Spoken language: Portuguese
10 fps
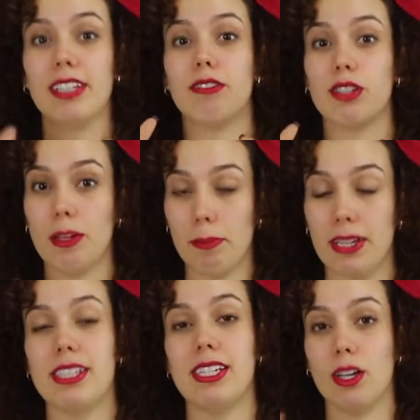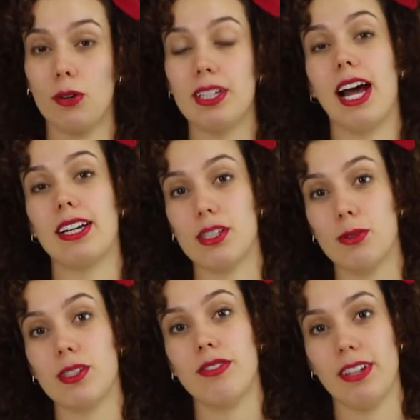você precisa cuidar das
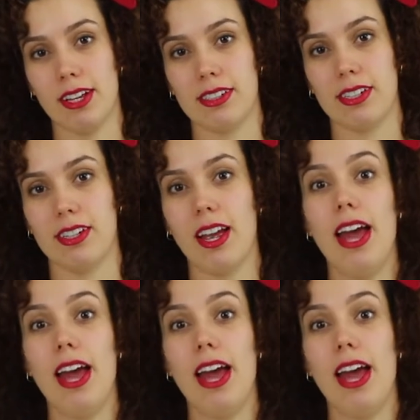suas finanças.